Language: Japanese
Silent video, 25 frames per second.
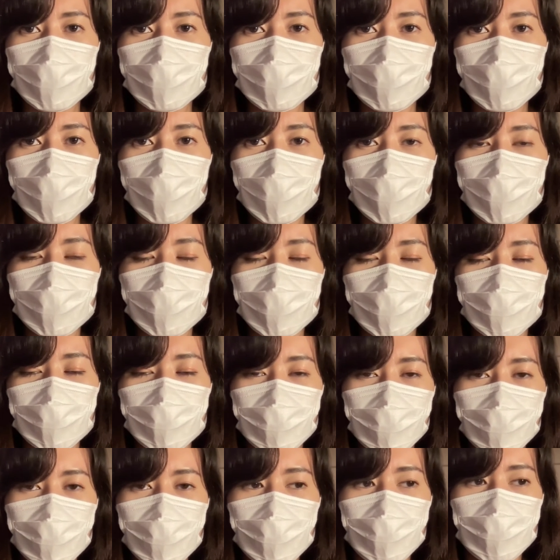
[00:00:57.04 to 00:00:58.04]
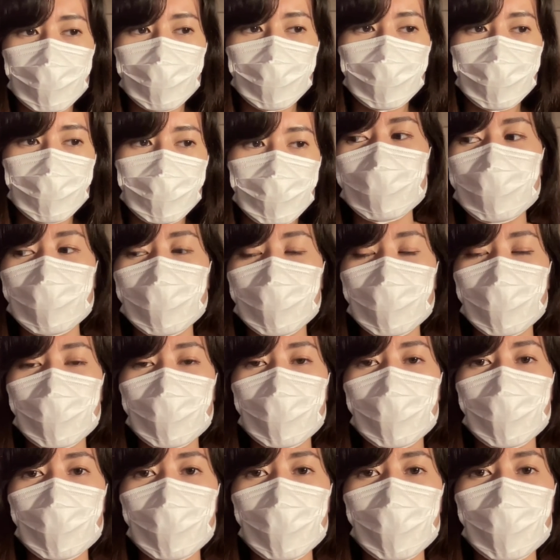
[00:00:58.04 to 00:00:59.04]
出会った人です。
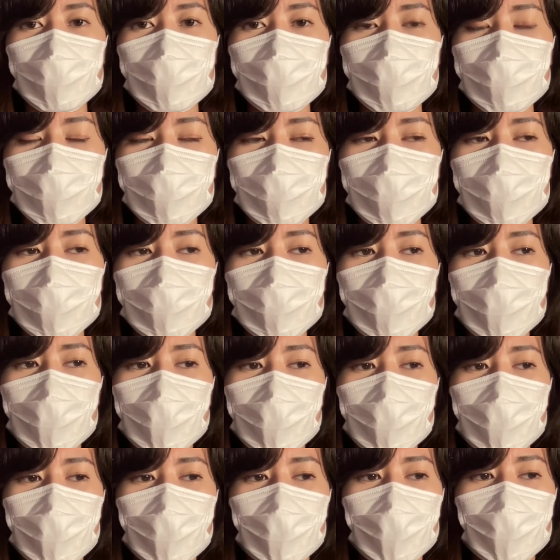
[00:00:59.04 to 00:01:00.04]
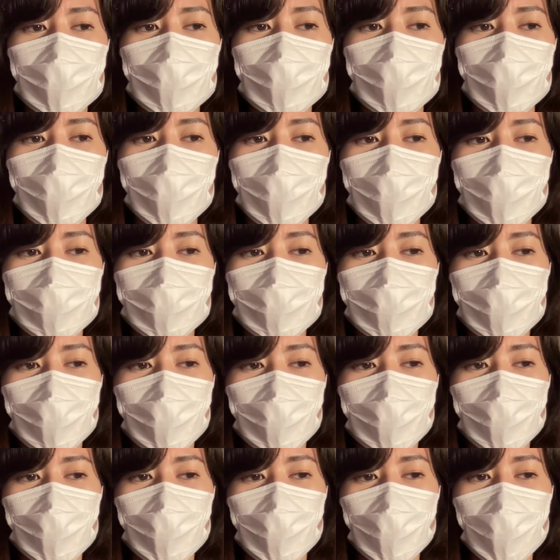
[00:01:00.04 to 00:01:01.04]
イギリスに来てから誰かと
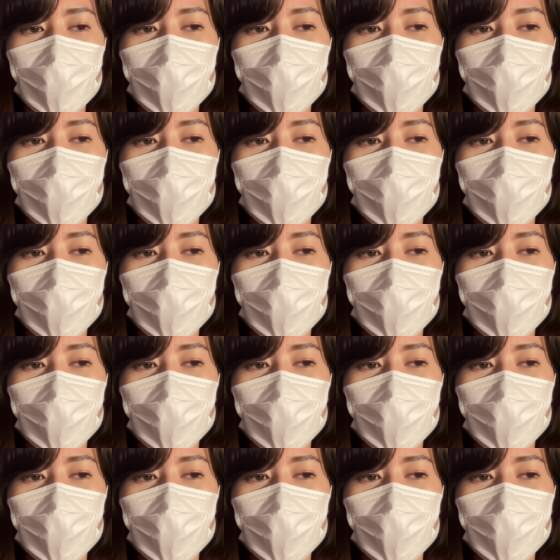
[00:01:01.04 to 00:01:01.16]
ご